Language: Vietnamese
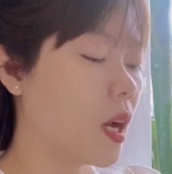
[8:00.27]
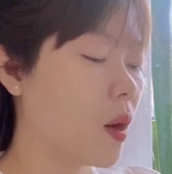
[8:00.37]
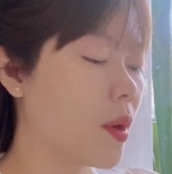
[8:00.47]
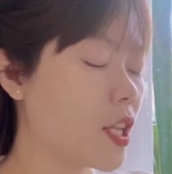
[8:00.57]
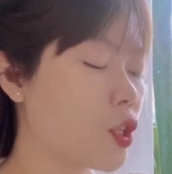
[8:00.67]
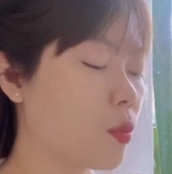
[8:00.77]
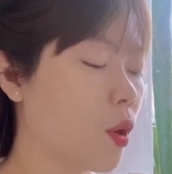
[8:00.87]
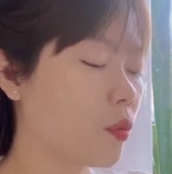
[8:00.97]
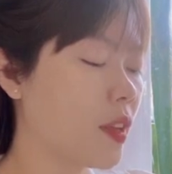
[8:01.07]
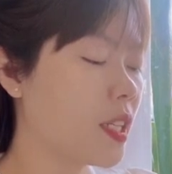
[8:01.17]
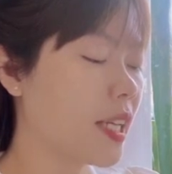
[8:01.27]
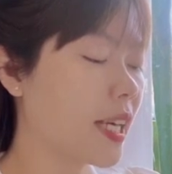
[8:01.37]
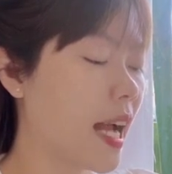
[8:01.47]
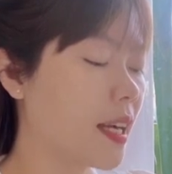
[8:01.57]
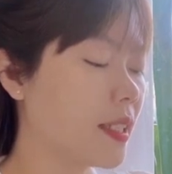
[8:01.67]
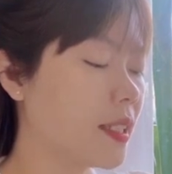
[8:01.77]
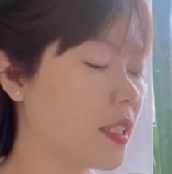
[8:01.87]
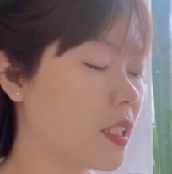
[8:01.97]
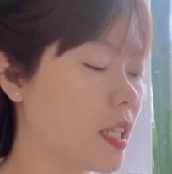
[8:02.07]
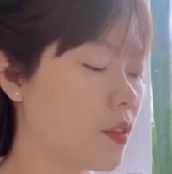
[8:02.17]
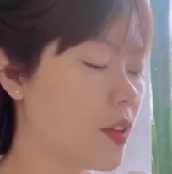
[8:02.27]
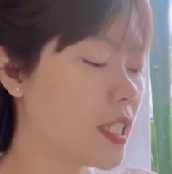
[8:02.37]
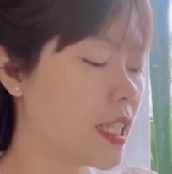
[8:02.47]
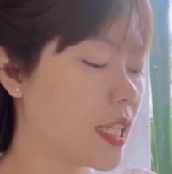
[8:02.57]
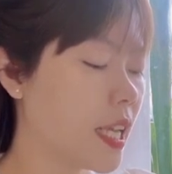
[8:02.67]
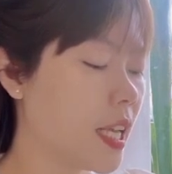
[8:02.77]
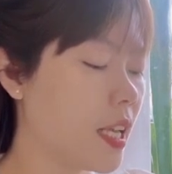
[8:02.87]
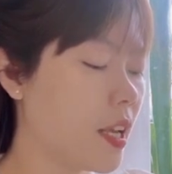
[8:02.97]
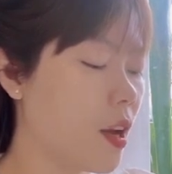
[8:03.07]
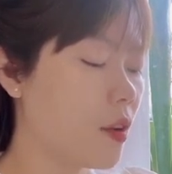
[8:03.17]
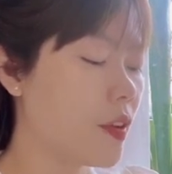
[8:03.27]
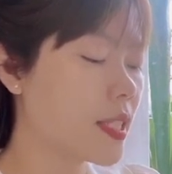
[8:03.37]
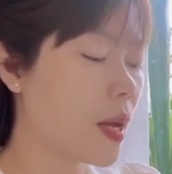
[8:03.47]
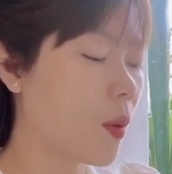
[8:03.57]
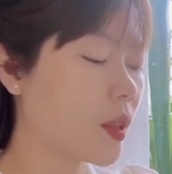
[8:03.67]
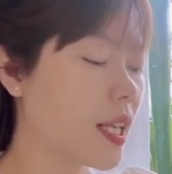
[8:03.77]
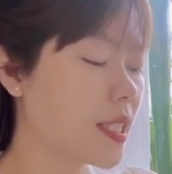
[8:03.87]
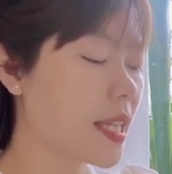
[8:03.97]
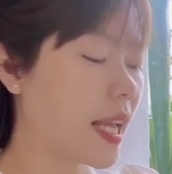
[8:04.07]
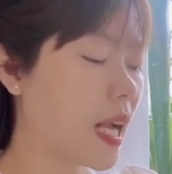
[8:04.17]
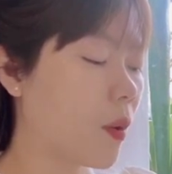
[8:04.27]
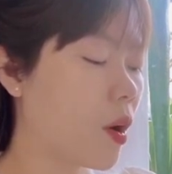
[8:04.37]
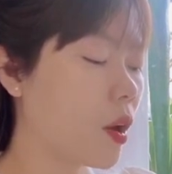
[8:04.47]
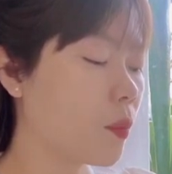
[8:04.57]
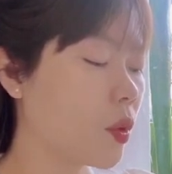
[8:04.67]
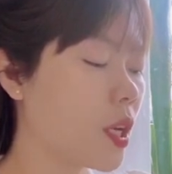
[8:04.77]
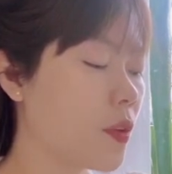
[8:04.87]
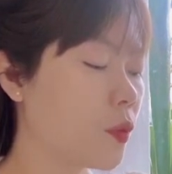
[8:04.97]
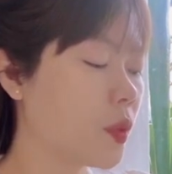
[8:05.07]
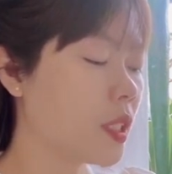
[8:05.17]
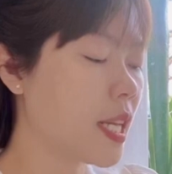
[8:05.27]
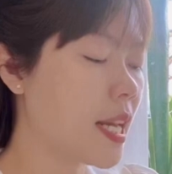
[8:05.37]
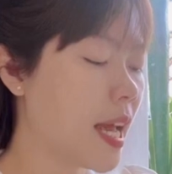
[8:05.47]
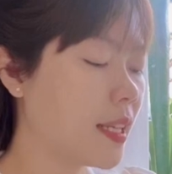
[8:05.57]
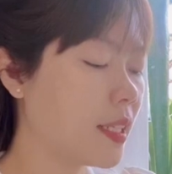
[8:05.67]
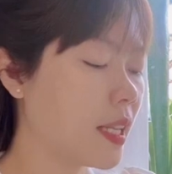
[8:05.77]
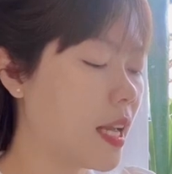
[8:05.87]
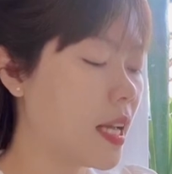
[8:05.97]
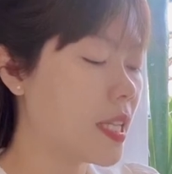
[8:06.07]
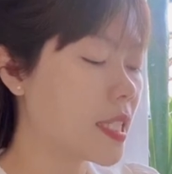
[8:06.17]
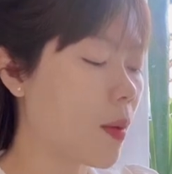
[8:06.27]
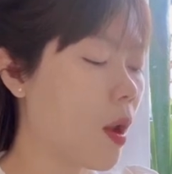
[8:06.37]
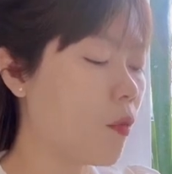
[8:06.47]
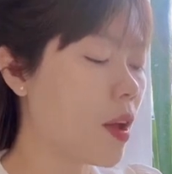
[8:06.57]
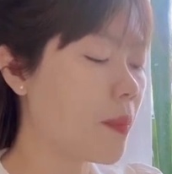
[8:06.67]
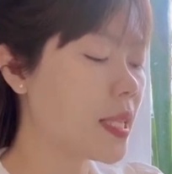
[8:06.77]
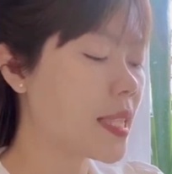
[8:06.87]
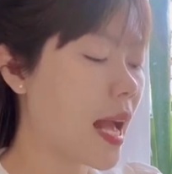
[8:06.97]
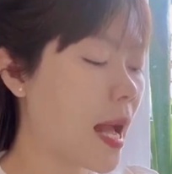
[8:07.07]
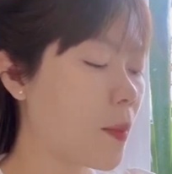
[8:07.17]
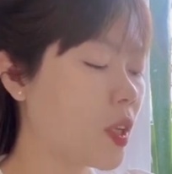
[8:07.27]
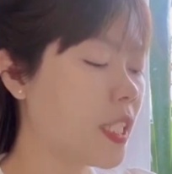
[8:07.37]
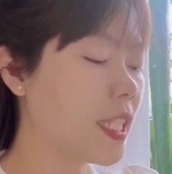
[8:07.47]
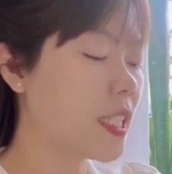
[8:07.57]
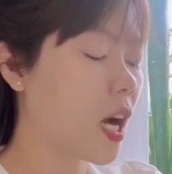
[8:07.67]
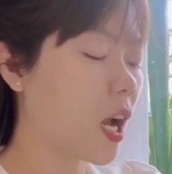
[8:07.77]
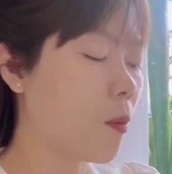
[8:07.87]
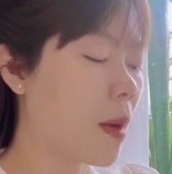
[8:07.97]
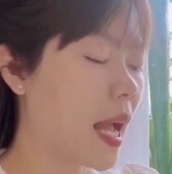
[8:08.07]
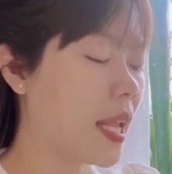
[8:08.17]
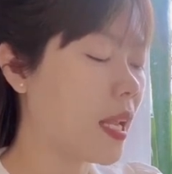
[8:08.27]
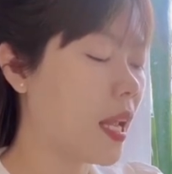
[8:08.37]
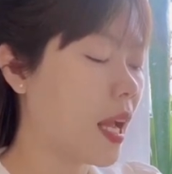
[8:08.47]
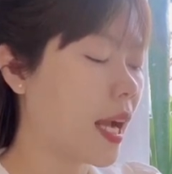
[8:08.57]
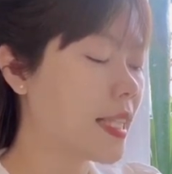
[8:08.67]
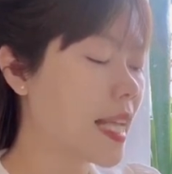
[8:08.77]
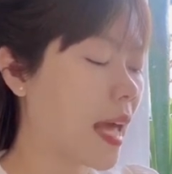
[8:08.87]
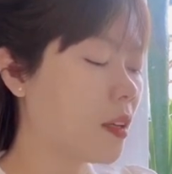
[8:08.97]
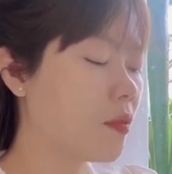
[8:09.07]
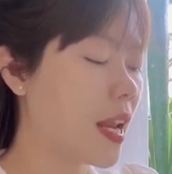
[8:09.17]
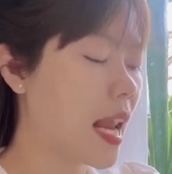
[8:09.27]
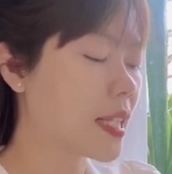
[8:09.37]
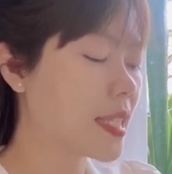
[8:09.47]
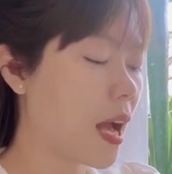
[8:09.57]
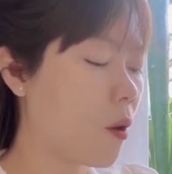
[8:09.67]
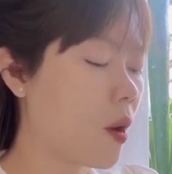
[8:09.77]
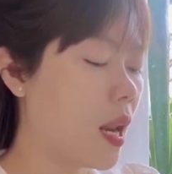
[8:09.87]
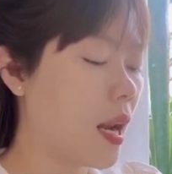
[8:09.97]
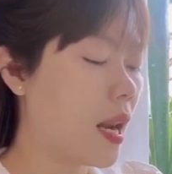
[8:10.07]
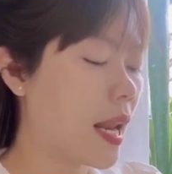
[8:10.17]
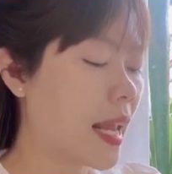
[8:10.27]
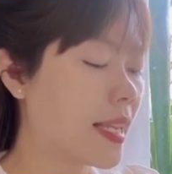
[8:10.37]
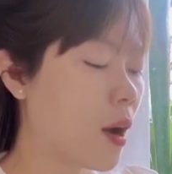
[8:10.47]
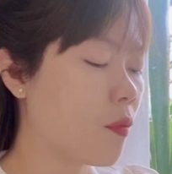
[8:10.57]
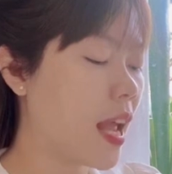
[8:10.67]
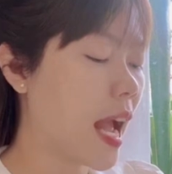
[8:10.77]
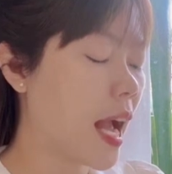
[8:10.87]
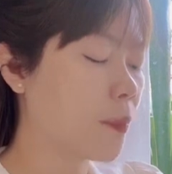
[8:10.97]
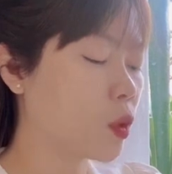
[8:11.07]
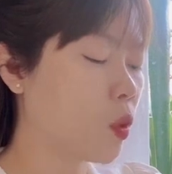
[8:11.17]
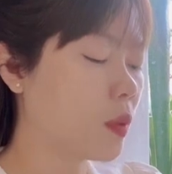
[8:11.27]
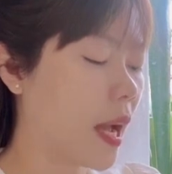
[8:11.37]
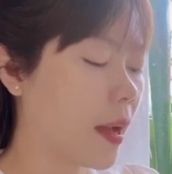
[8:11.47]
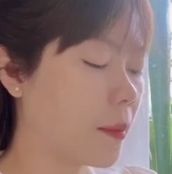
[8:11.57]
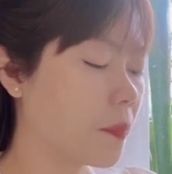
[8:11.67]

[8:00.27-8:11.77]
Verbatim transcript: Cậu đã xung đột với người khác, Trình Phi chỉ nghĩ, phía sau có tiếng giày cao gót một người phụ nữ đi đến. Sao lâu vậy mới ra, bọn chị chờ cậu mãi. Cái chán vậy là sao? lại đánh nhau với Hạ Hàm Tung à?